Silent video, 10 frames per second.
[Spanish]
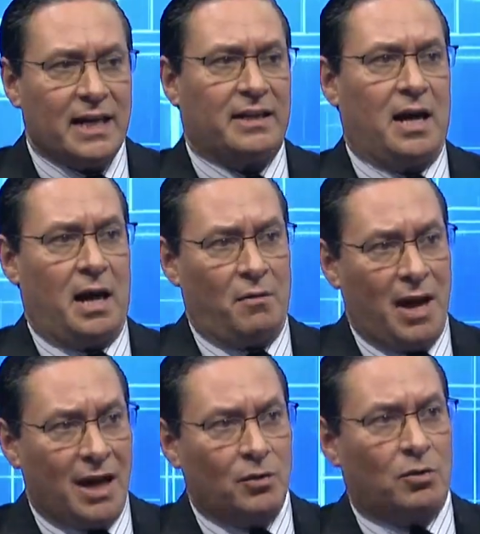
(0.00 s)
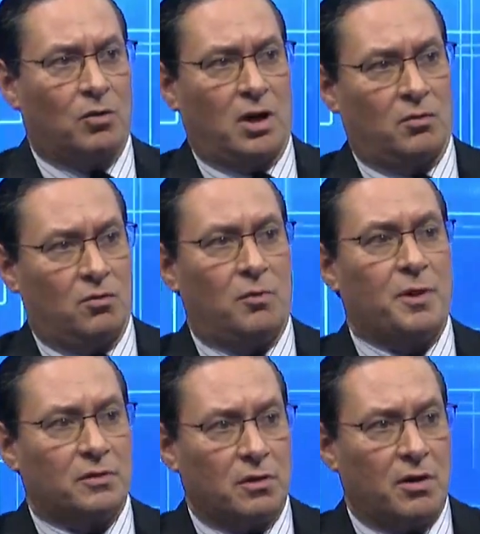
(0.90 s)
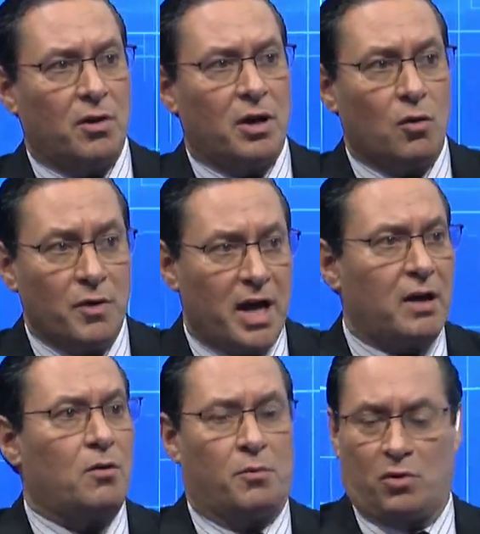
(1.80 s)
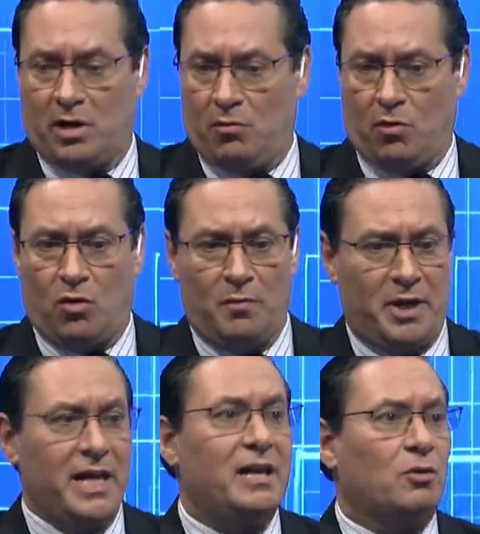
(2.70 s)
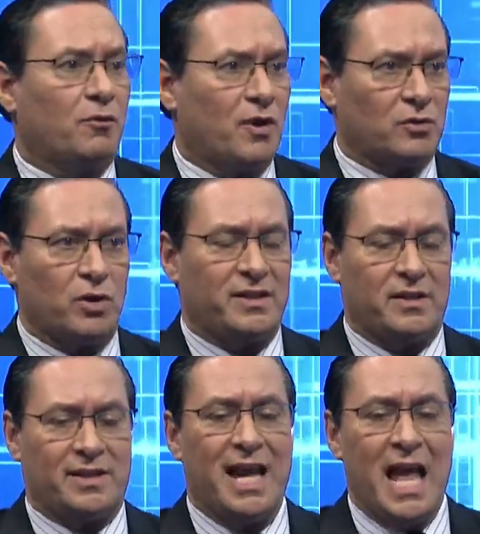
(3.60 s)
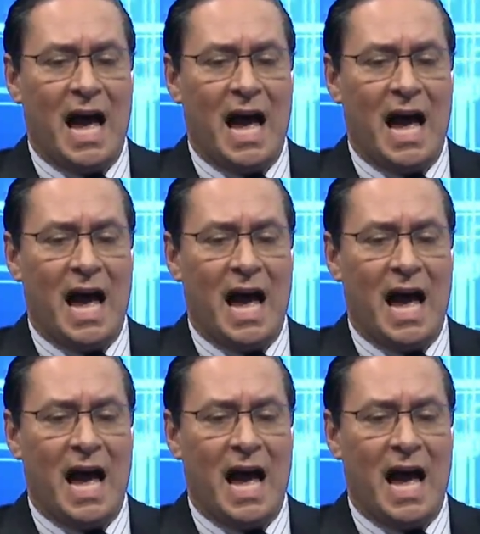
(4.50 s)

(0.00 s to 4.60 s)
él que está hablando con algunos personeros del gobierno, porque habló con el ministro, fue a Suiza, dice,